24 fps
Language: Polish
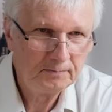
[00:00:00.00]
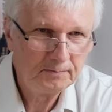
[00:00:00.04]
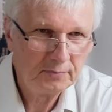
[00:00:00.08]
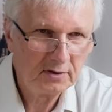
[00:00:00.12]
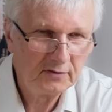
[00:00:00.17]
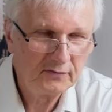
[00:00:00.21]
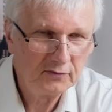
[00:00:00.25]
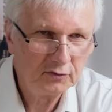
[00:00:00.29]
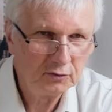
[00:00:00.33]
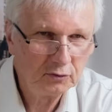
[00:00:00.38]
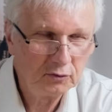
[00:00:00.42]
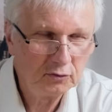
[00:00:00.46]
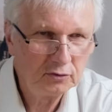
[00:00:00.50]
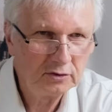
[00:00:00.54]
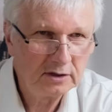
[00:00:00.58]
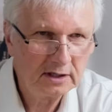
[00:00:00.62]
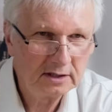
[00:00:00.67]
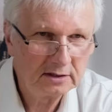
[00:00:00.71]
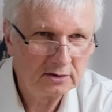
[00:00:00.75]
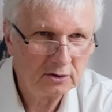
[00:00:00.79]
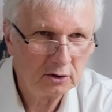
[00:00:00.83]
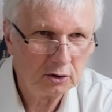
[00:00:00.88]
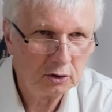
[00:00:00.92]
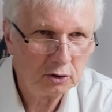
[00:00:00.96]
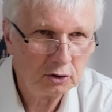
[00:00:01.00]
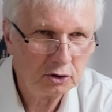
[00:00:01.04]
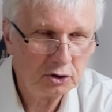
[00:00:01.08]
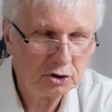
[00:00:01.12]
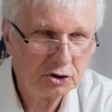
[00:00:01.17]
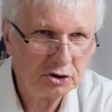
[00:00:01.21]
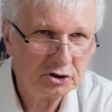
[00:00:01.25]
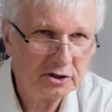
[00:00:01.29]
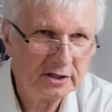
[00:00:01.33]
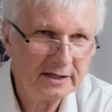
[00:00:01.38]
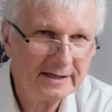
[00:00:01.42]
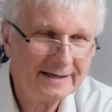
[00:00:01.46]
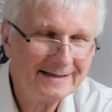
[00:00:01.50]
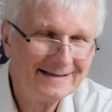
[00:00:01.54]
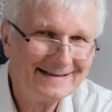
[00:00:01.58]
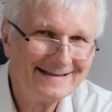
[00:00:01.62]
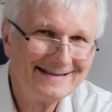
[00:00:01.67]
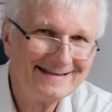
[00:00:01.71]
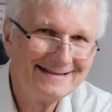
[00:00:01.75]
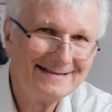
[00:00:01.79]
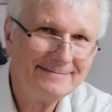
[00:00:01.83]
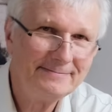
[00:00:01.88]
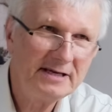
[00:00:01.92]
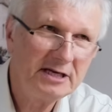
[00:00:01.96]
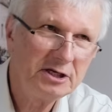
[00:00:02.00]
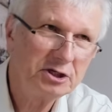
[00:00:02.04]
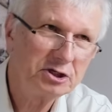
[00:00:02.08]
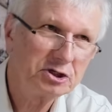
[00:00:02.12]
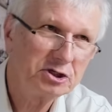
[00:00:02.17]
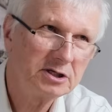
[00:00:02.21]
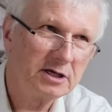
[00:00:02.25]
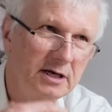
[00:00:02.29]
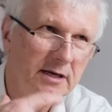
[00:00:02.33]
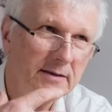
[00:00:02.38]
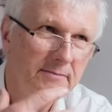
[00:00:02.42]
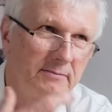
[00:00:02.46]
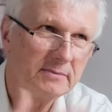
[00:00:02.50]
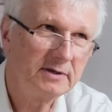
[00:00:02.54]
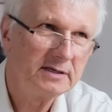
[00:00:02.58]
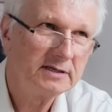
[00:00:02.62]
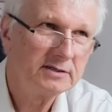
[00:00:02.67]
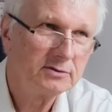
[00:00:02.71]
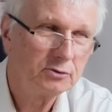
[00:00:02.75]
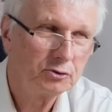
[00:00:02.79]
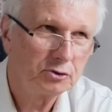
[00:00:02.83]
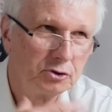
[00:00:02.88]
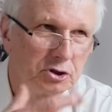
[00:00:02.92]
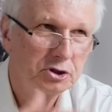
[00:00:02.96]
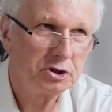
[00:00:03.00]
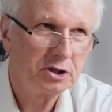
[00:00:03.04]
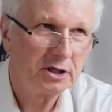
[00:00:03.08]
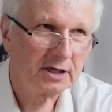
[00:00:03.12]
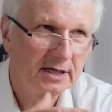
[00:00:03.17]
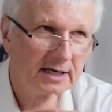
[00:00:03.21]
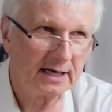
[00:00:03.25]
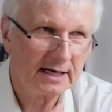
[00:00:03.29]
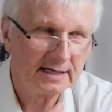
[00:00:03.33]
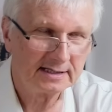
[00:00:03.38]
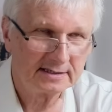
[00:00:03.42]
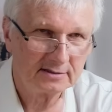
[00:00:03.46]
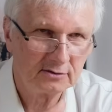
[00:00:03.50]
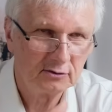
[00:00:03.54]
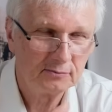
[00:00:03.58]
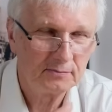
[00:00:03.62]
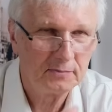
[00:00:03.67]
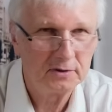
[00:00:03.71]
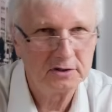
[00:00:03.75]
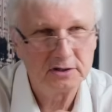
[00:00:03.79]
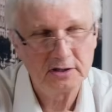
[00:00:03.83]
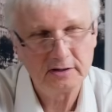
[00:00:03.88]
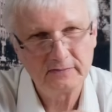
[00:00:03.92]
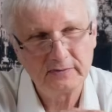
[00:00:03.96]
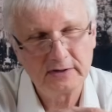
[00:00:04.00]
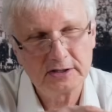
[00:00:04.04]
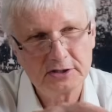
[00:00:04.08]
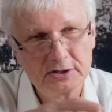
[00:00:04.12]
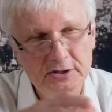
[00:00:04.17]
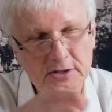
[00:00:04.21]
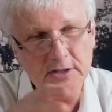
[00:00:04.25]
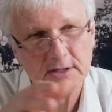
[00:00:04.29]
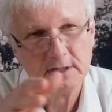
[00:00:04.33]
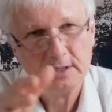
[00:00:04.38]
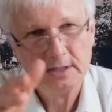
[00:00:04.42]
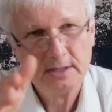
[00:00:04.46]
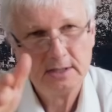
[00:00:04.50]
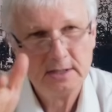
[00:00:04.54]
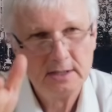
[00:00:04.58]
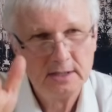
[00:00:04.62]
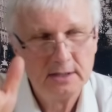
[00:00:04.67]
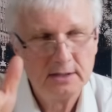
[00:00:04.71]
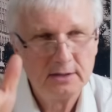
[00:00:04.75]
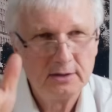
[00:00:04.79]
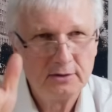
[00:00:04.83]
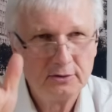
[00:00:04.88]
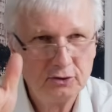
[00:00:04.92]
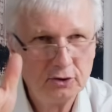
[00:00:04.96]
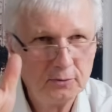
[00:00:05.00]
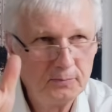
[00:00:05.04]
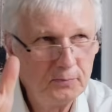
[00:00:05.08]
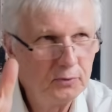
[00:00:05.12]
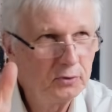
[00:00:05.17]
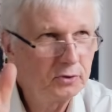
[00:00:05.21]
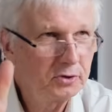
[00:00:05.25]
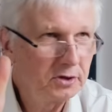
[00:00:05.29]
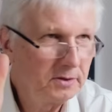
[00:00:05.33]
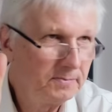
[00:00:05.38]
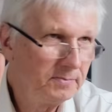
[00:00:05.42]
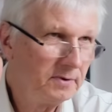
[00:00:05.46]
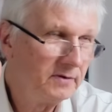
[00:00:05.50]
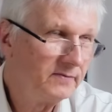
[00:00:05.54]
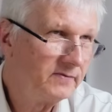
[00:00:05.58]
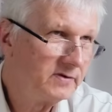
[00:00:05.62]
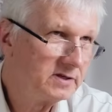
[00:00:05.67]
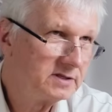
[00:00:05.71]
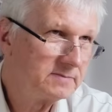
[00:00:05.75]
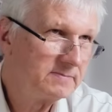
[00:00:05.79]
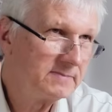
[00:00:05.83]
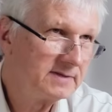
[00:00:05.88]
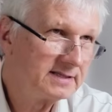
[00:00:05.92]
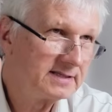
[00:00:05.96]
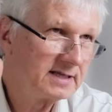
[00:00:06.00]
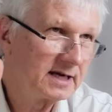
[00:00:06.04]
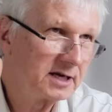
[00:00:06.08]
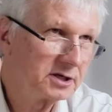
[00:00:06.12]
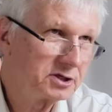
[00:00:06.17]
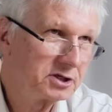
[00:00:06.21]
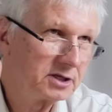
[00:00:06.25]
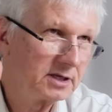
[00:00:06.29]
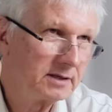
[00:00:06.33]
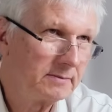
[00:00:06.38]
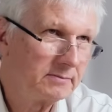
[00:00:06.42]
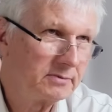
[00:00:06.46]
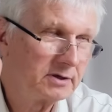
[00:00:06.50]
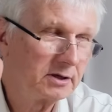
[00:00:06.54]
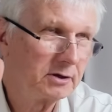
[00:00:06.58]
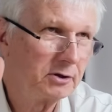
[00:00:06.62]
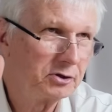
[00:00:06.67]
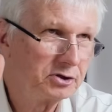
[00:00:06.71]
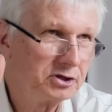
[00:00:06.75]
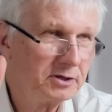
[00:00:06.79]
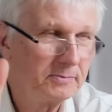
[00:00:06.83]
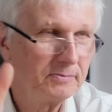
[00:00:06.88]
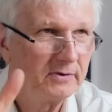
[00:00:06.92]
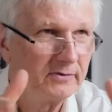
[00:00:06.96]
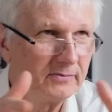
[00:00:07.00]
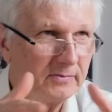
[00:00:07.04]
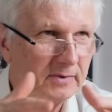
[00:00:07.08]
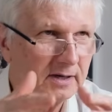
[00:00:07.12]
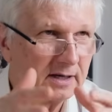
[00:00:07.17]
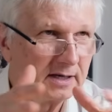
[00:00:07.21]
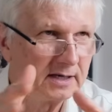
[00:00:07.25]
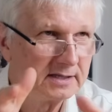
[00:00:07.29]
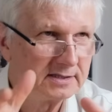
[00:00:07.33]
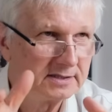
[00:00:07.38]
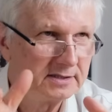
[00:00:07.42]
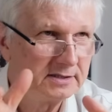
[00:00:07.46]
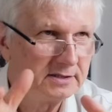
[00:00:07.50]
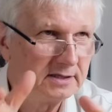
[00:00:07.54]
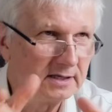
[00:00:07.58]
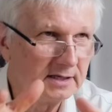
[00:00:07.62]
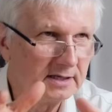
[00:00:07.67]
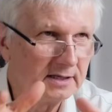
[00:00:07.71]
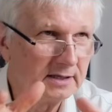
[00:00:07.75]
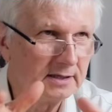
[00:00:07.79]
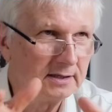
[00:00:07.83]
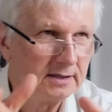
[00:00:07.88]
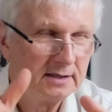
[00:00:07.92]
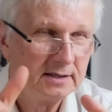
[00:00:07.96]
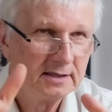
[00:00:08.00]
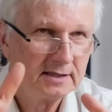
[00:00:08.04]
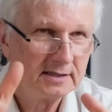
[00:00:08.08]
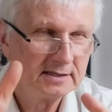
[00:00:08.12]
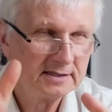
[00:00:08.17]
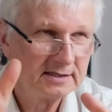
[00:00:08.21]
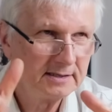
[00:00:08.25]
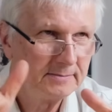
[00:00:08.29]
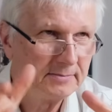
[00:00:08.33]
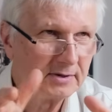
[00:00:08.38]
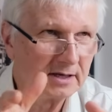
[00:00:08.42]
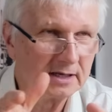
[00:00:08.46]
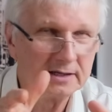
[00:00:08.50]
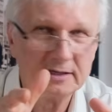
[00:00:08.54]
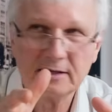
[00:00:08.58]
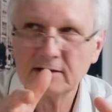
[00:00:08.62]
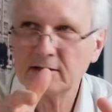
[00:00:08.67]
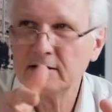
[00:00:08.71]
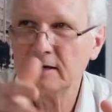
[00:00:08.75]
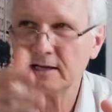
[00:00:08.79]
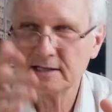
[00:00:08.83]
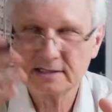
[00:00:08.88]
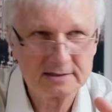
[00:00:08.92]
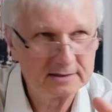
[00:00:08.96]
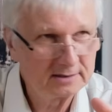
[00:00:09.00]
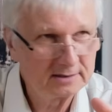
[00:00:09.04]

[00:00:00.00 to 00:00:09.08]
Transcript: powoduje to, że zmniejszamy zużycie gazu, ponieważ dopóki powiedzmy starcza nam tego ciepła w magazynie zebranego, a